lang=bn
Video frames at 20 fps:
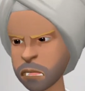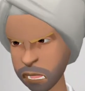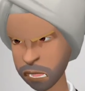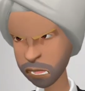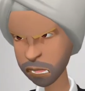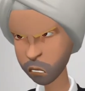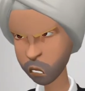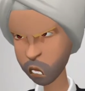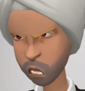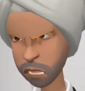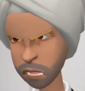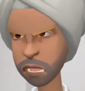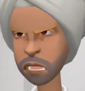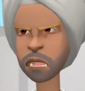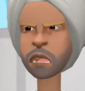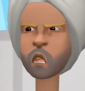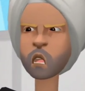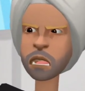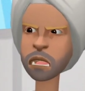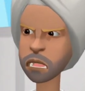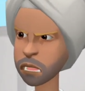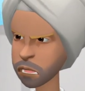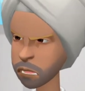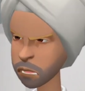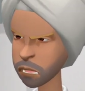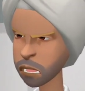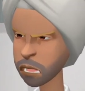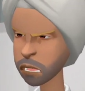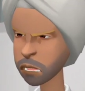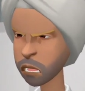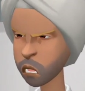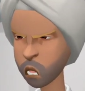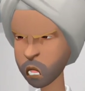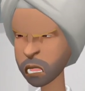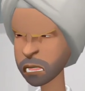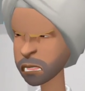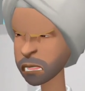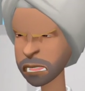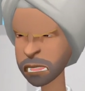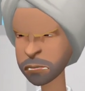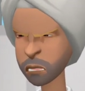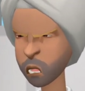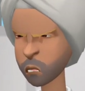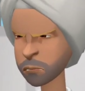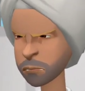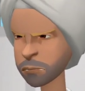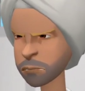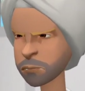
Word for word: না মানে আপনার ভিতরে কি কি প্রশ্ন ধরছিল